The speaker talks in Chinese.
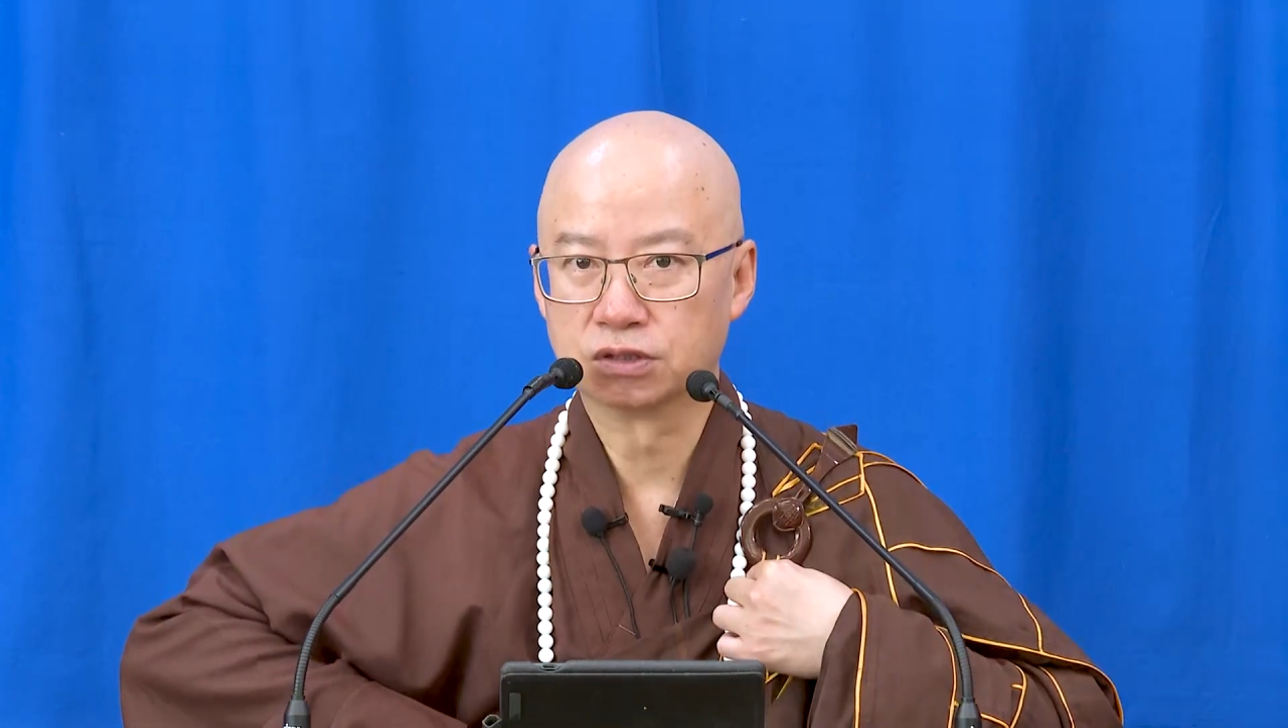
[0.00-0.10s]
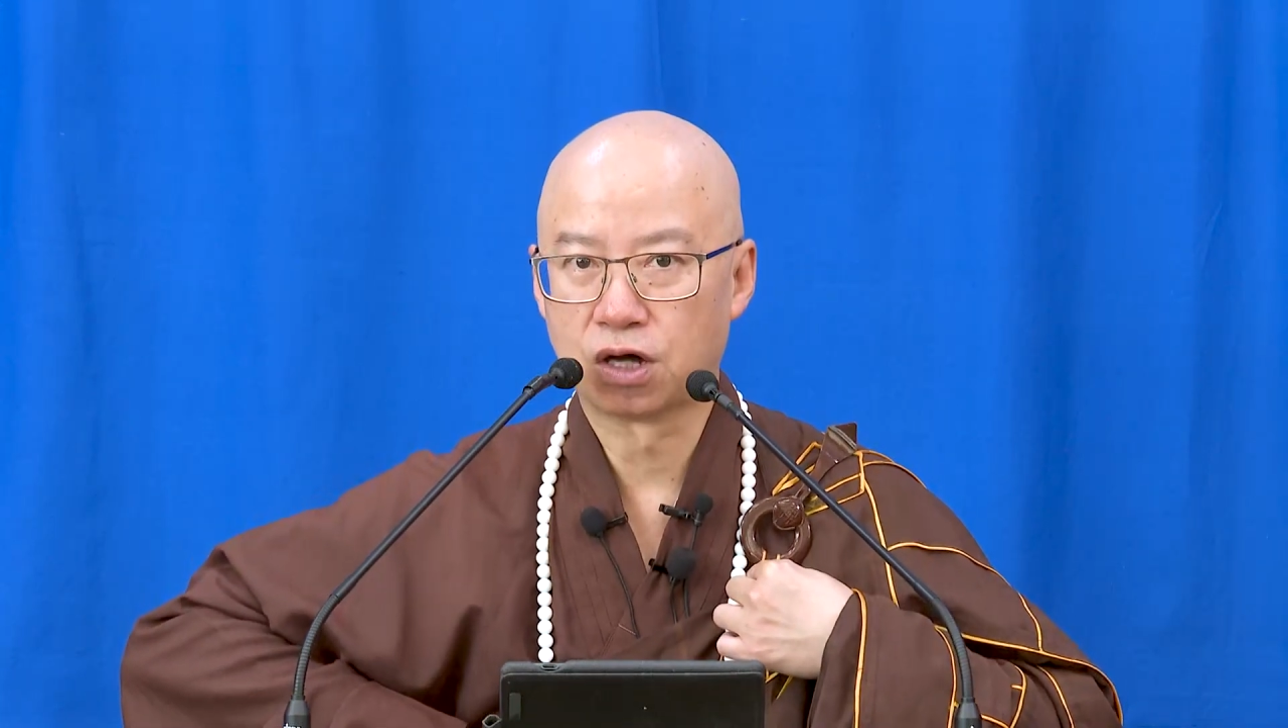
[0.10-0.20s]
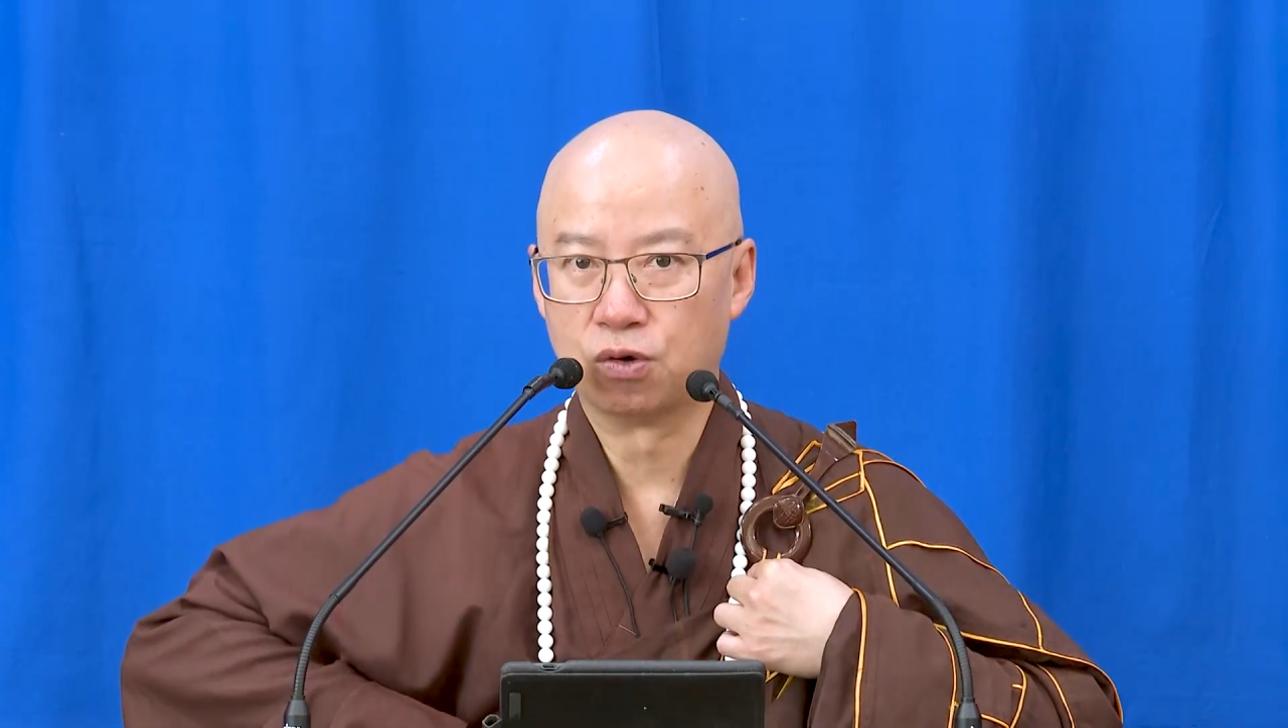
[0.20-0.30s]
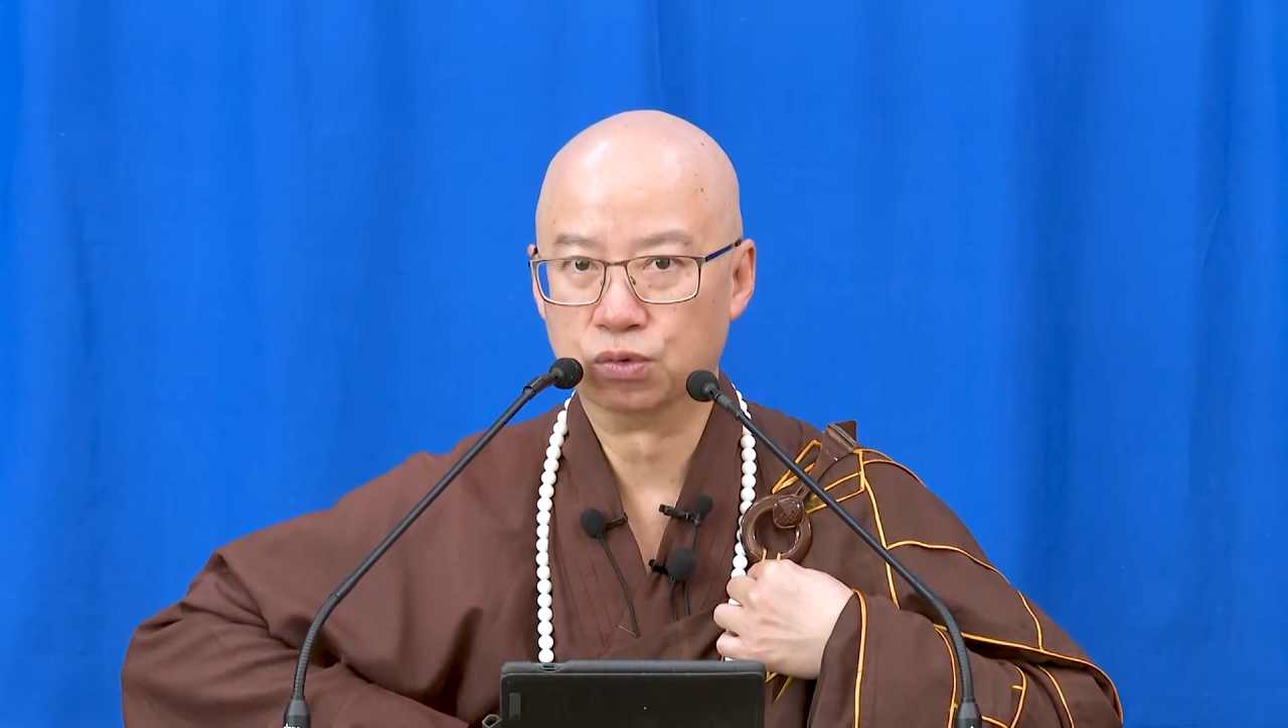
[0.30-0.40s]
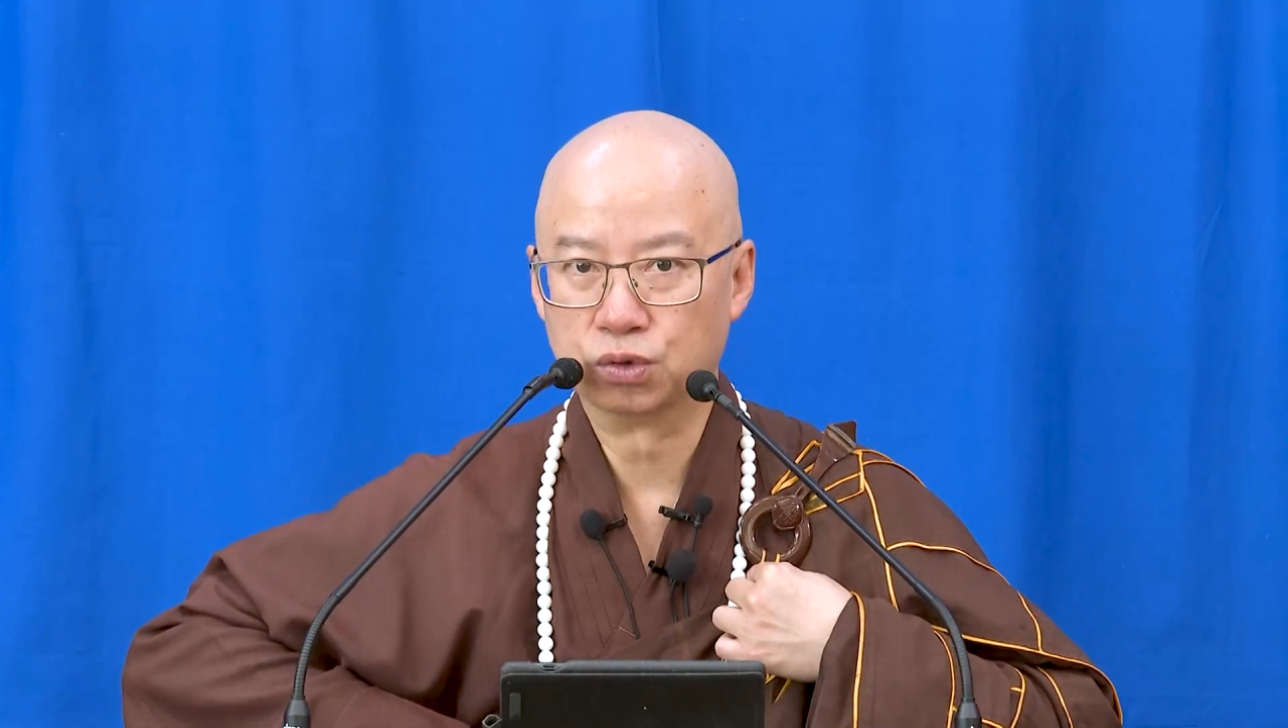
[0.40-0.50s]

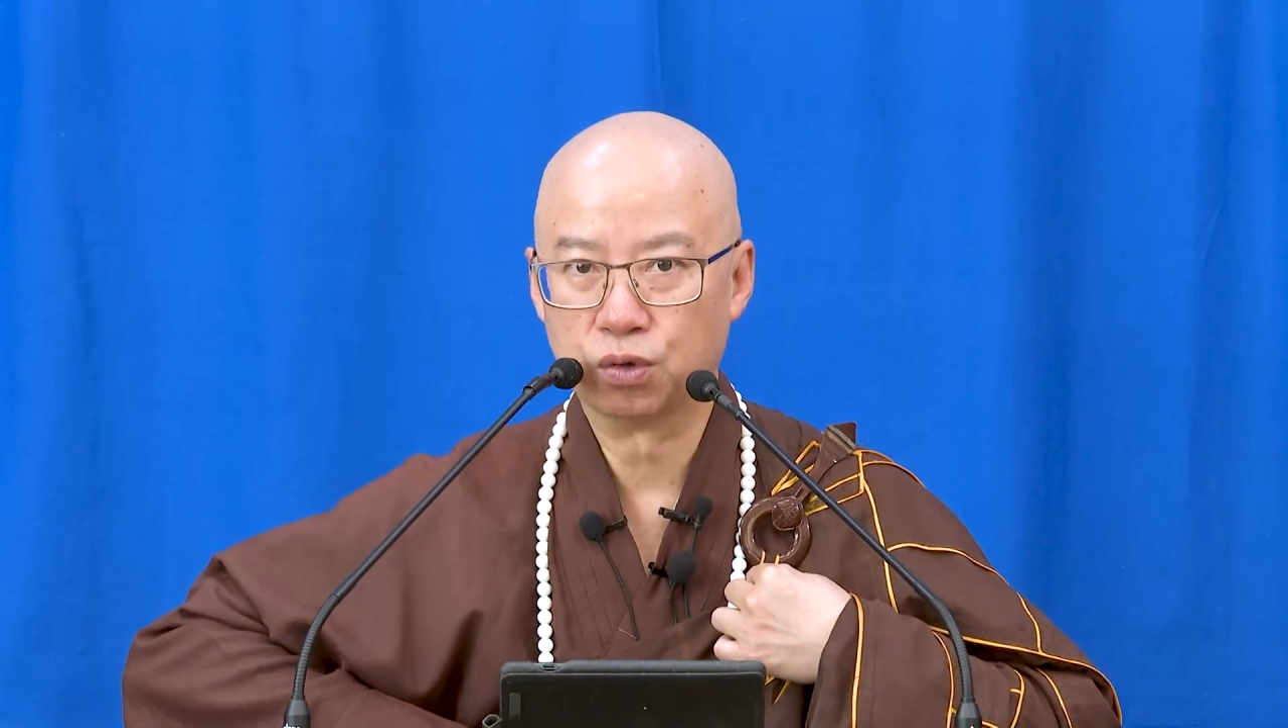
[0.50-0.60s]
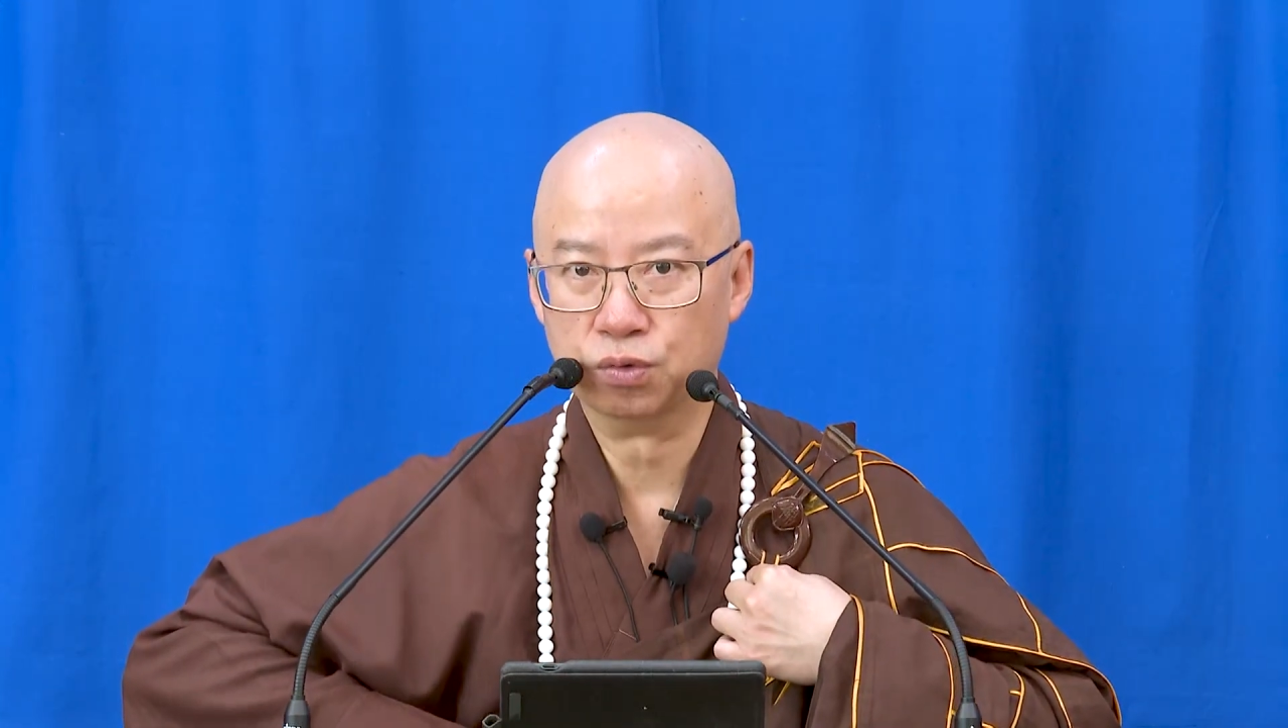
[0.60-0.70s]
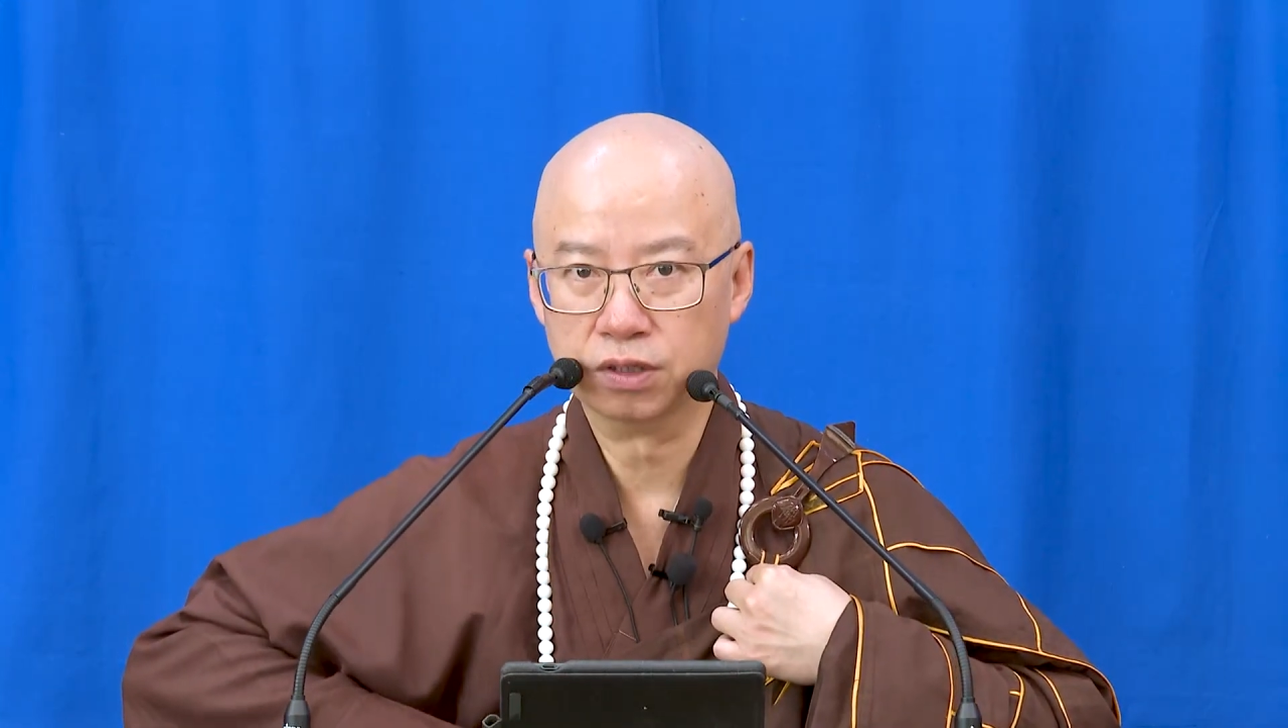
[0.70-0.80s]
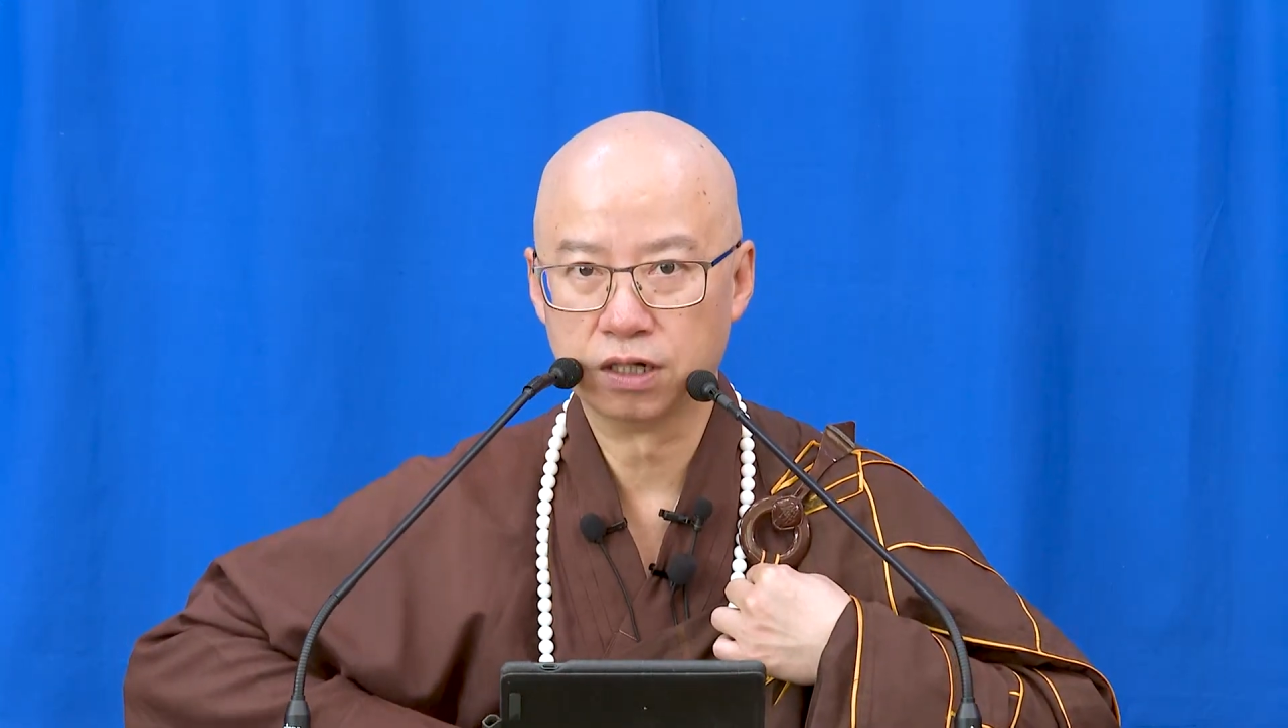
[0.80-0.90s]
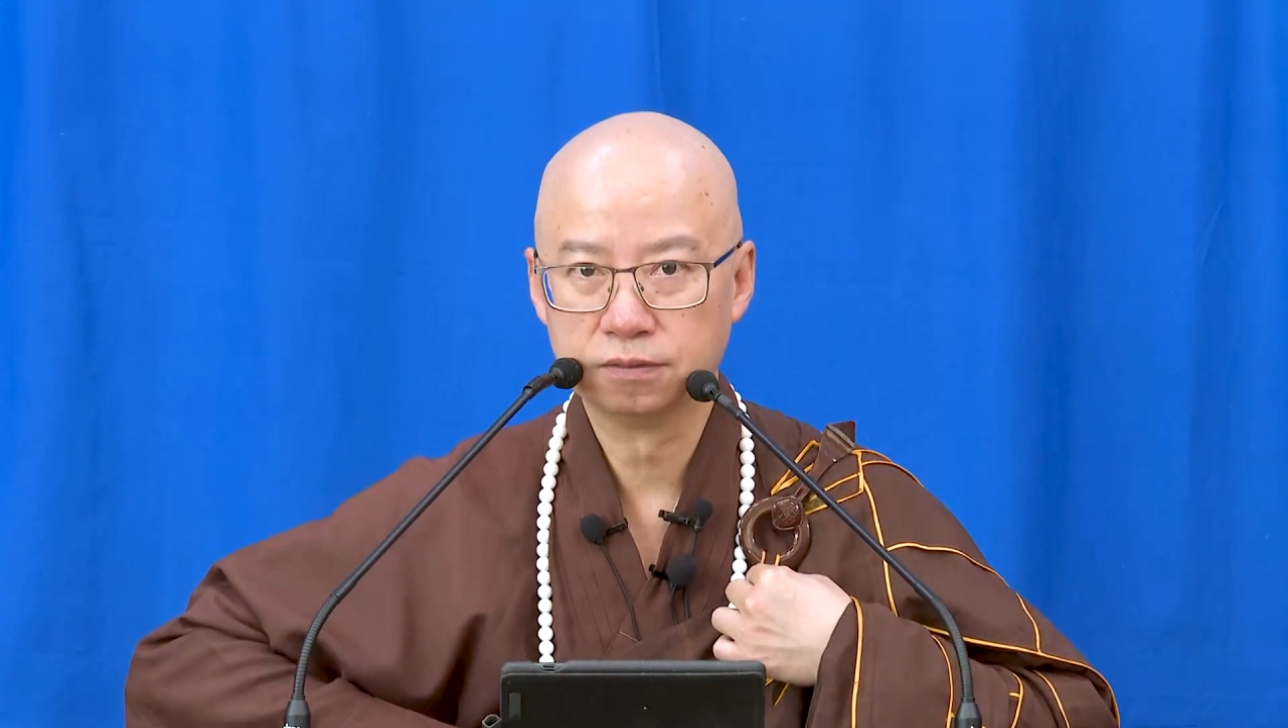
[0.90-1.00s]
道
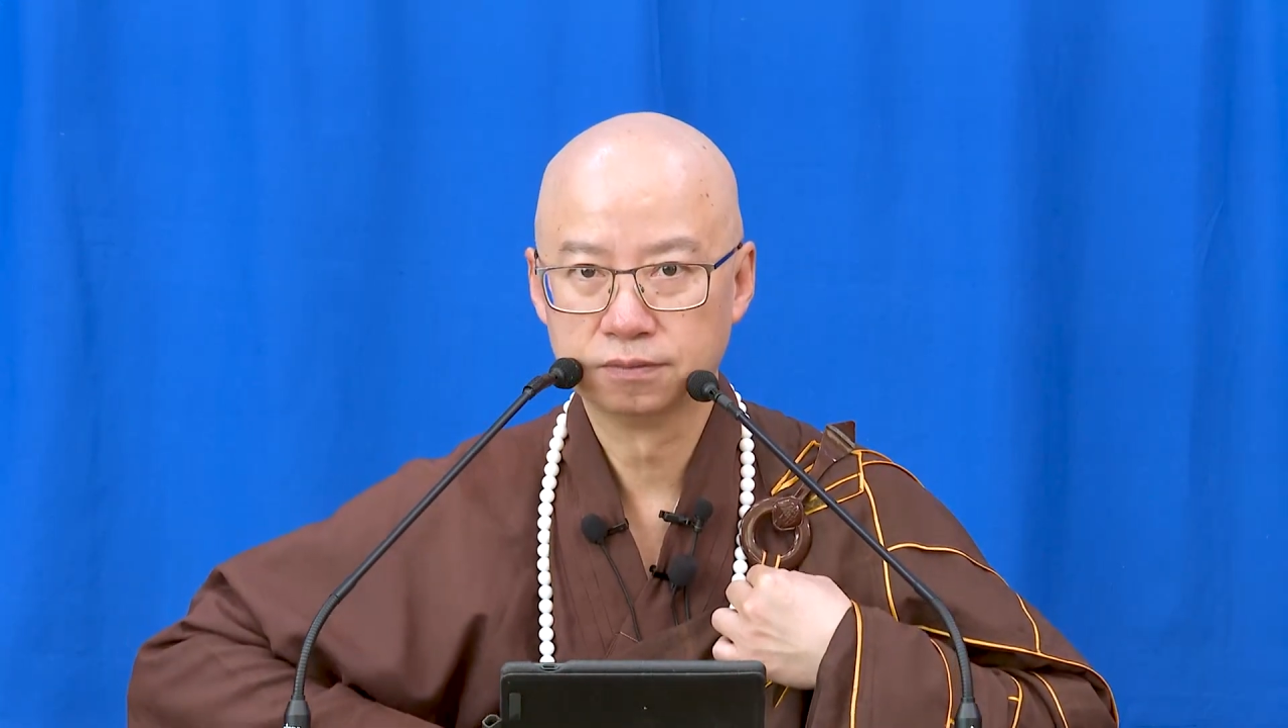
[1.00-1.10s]
同啊。